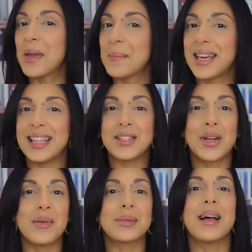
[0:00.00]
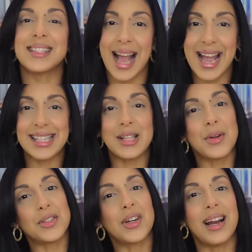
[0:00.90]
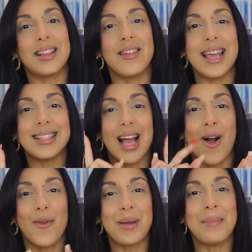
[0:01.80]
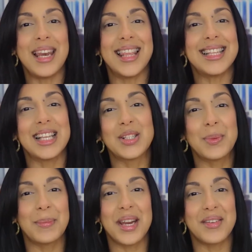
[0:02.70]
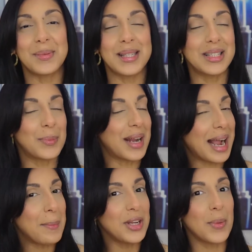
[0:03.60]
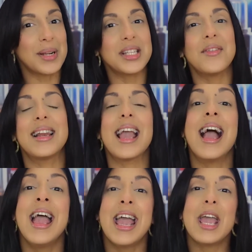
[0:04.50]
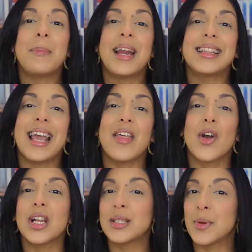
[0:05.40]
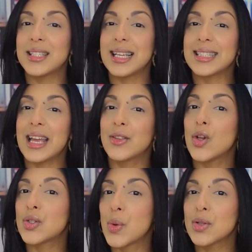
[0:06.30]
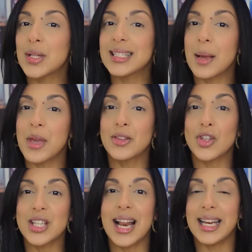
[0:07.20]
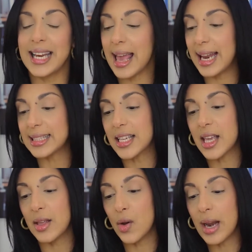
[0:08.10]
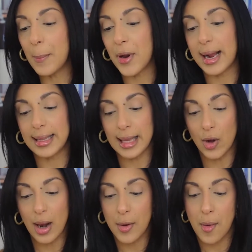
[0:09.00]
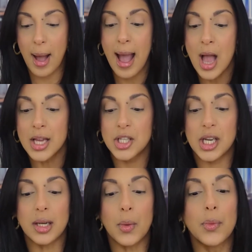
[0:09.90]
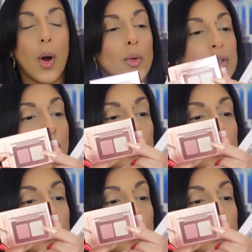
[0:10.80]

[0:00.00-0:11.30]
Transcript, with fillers: Bienvenidas una vez más a este, nuestro canal de belleza, o bienvenidas si es tu primera vez pasando por acá, mi nombre es Ibelia y para el día de hoy les voy a estar trayendo los nuevos lanzamientos de la línea de nona por acá tengo la nueva Chic Rose